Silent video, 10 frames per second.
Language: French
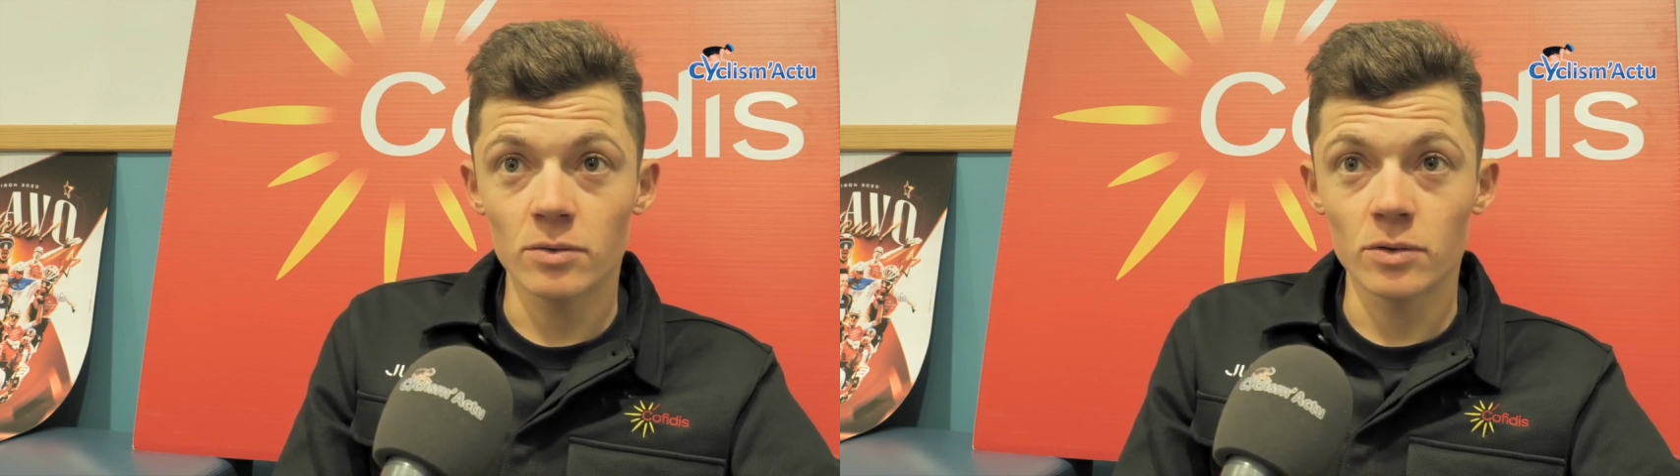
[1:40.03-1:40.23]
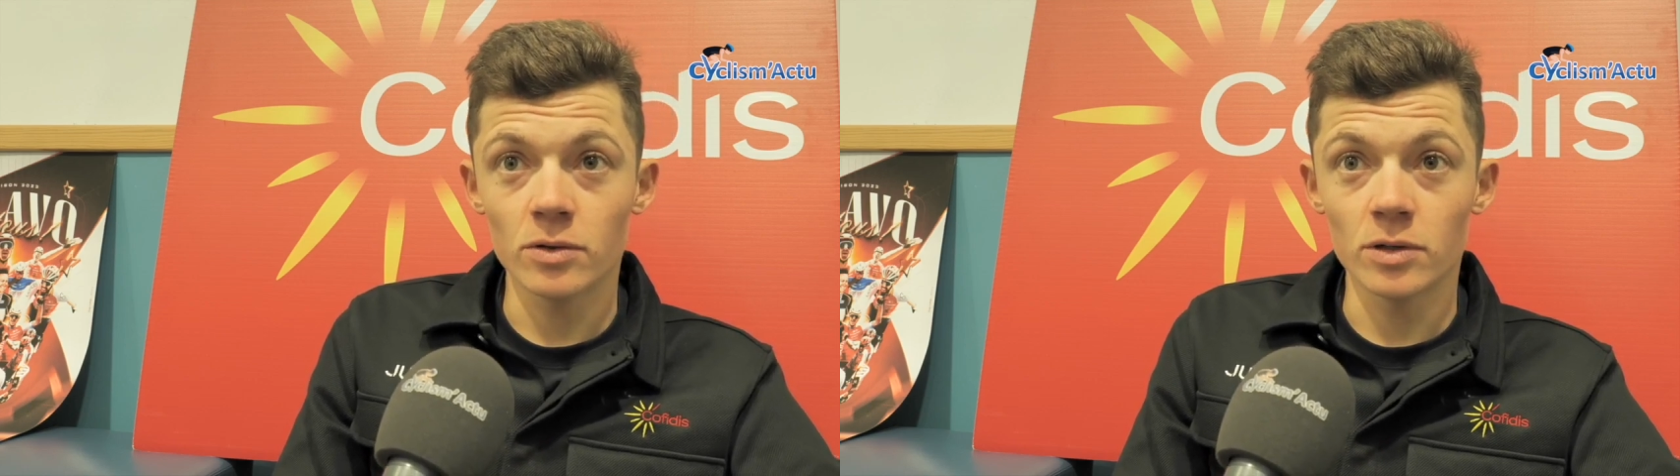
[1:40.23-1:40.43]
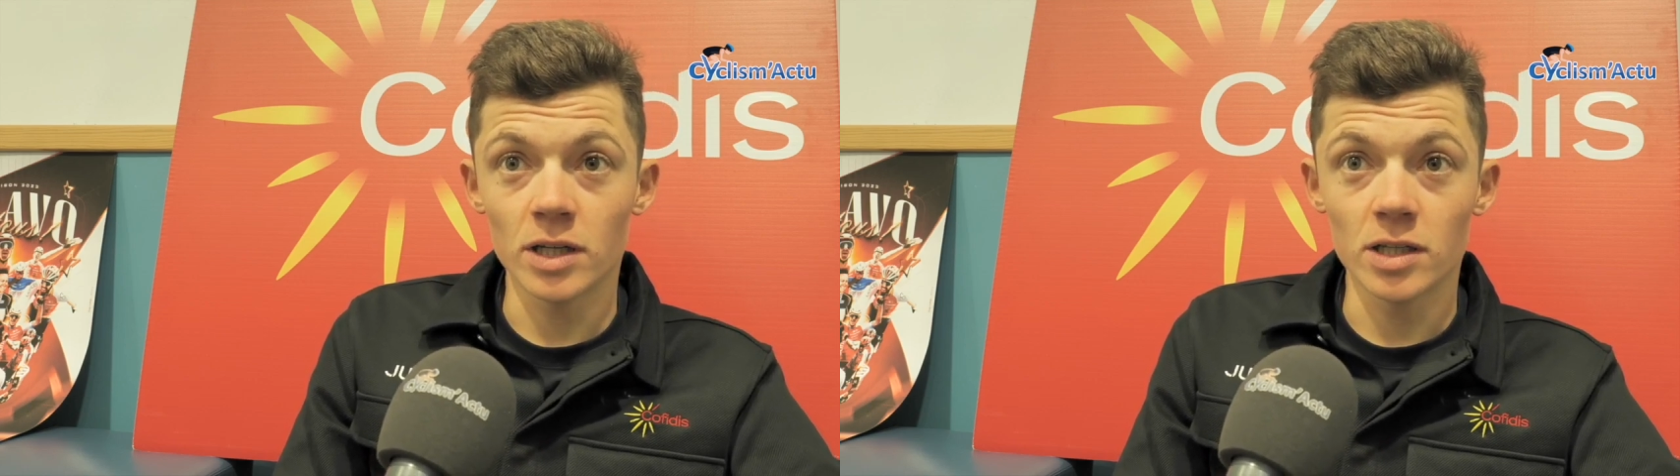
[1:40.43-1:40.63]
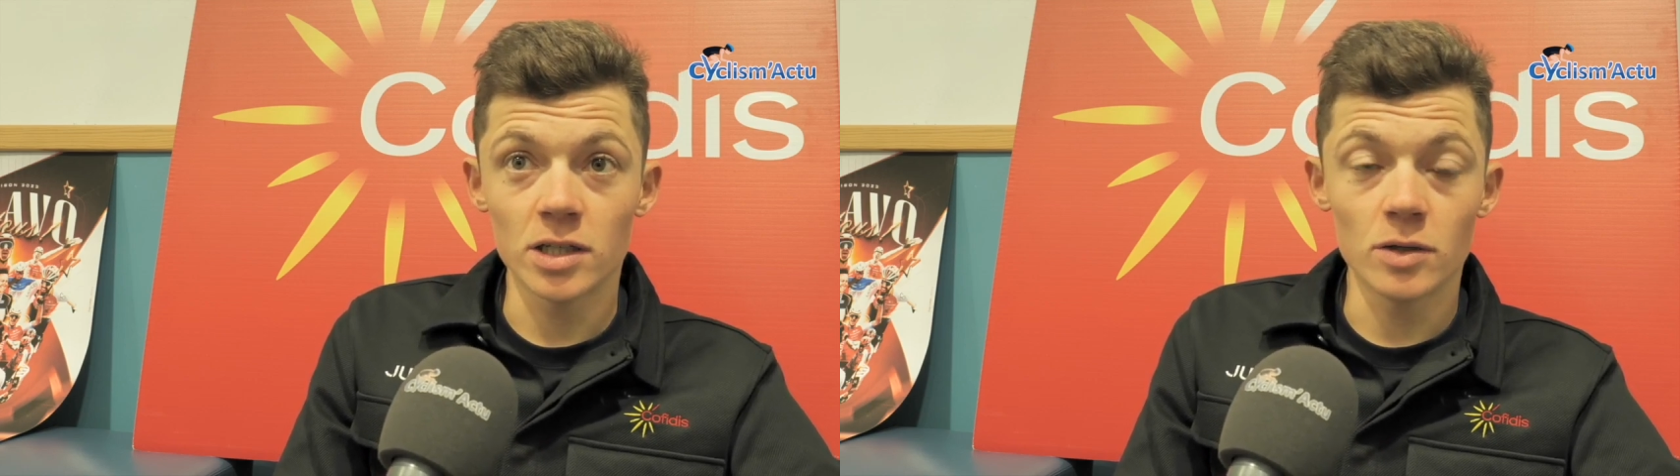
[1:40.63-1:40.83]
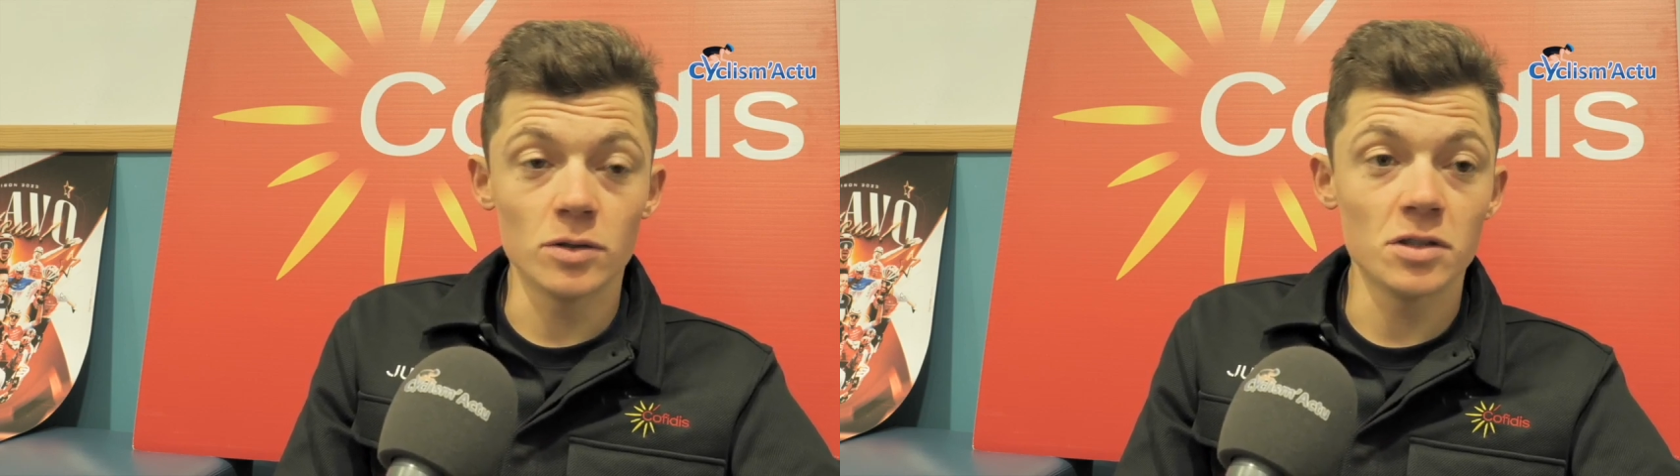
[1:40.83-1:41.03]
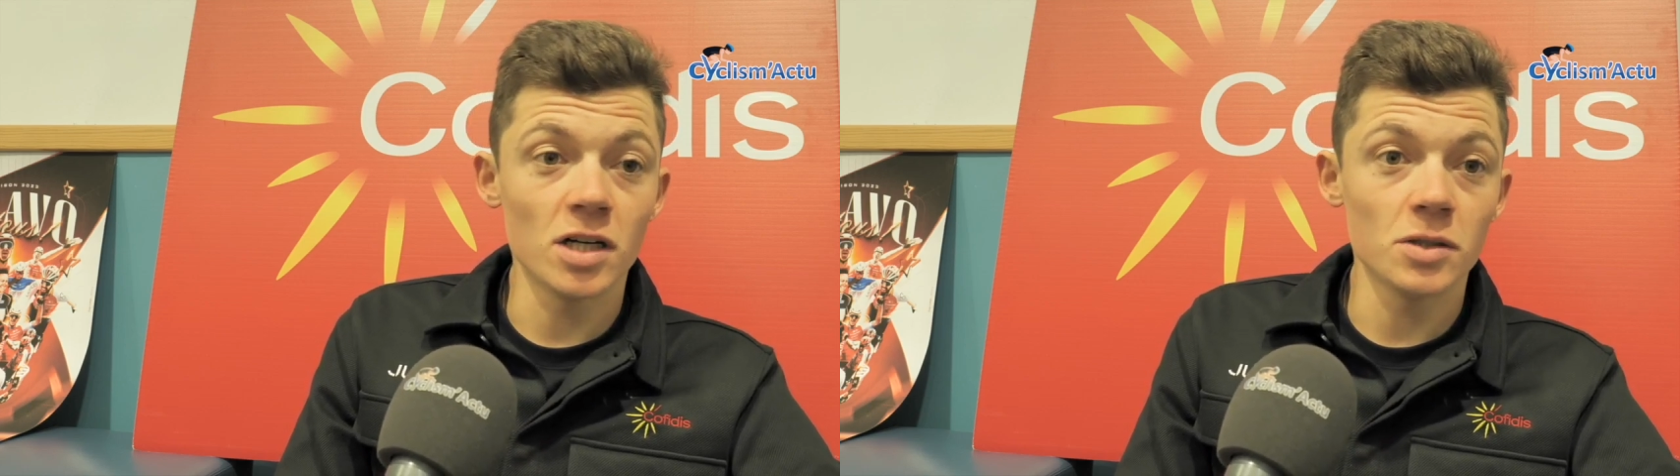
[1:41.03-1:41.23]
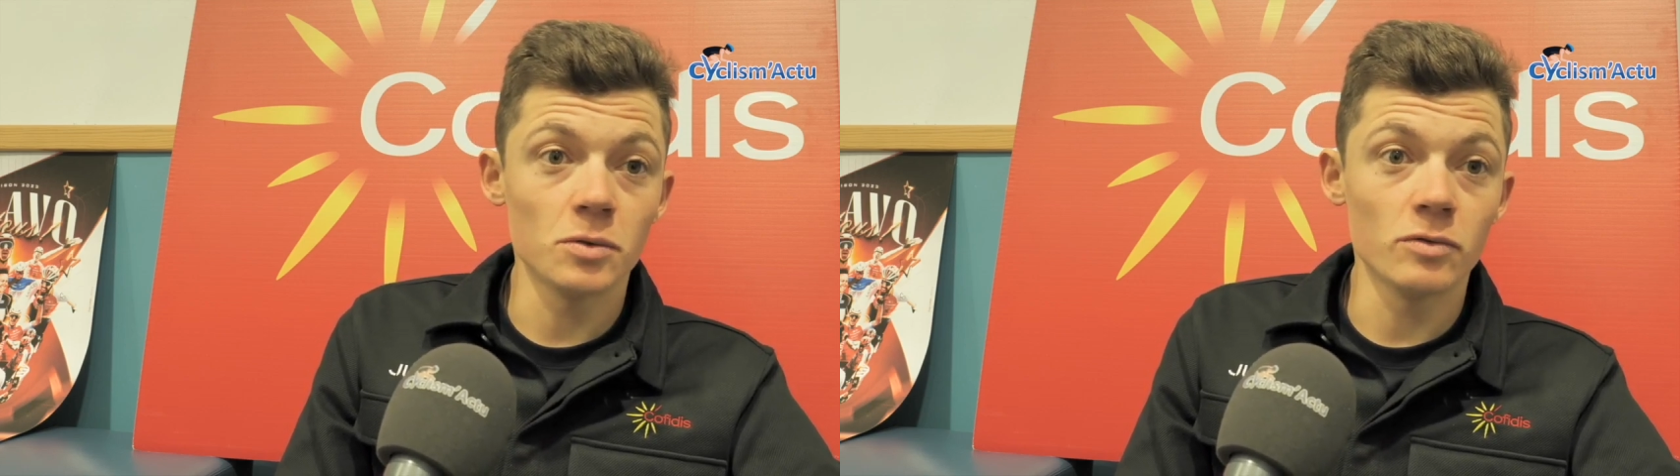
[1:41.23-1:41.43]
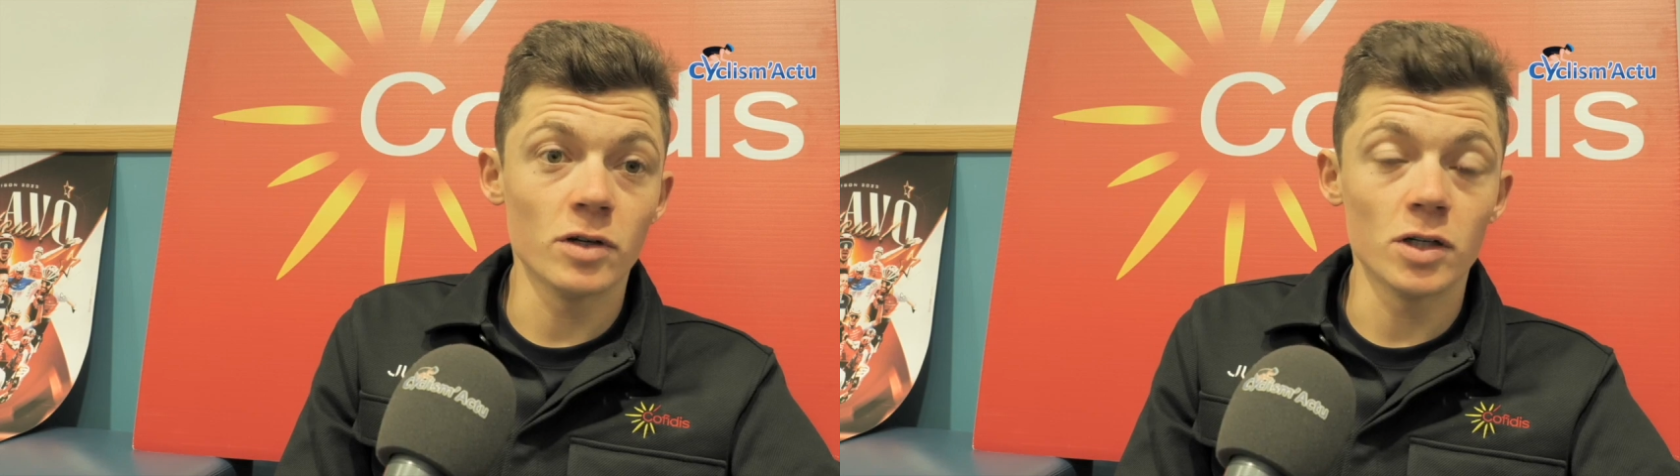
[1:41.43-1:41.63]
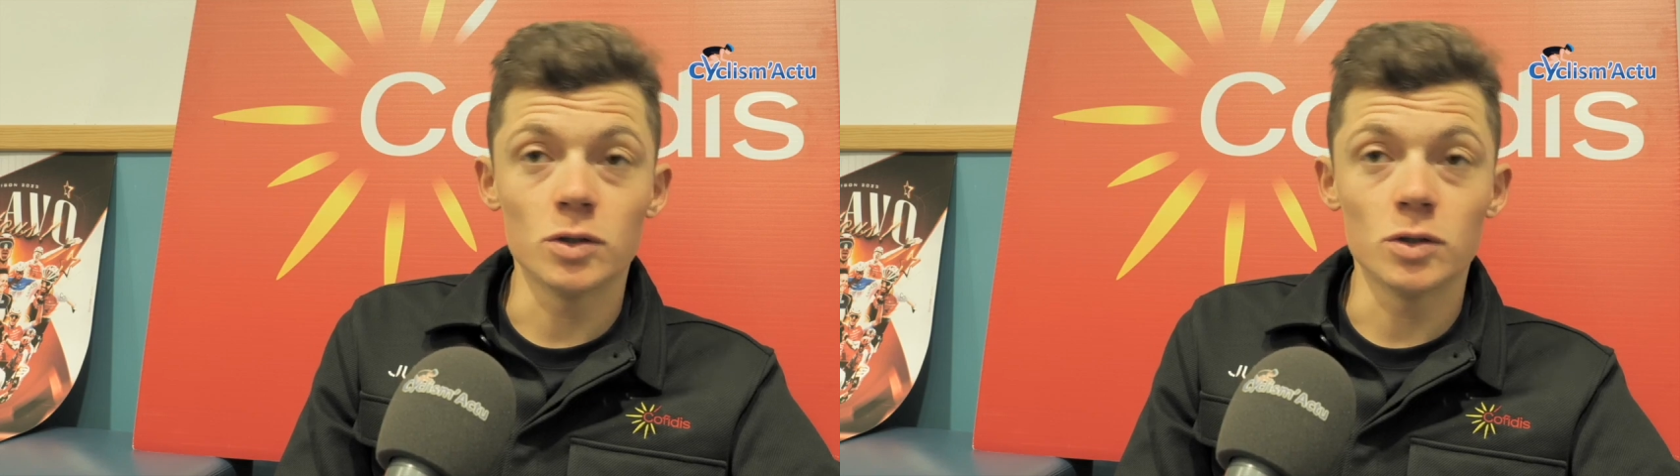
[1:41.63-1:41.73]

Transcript: Donc il y a déjà le stage où on va